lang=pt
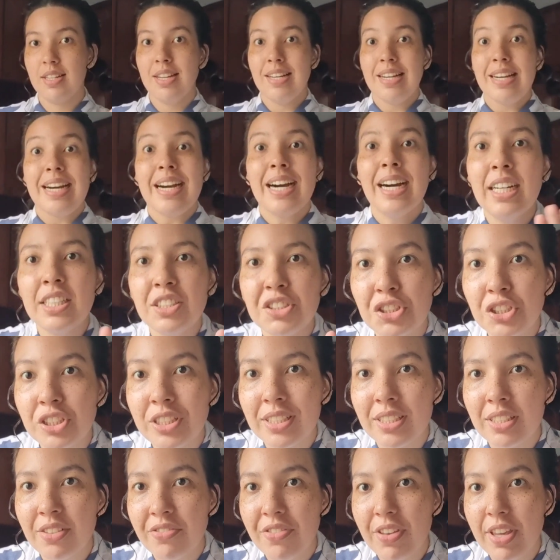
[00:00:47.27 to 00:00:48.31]
Antes desse
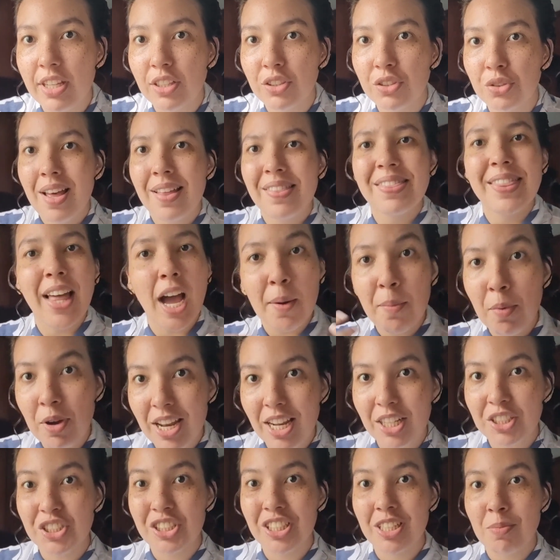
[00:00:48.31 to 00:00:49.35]
vídeo, dá uma
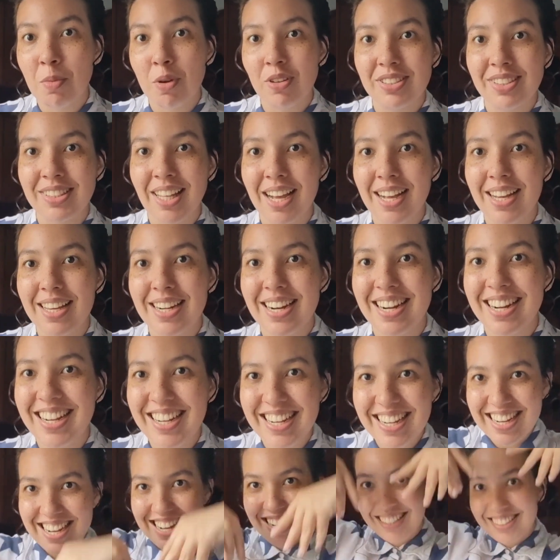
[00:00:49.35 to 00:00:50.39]
olhadinha no meu Instagram.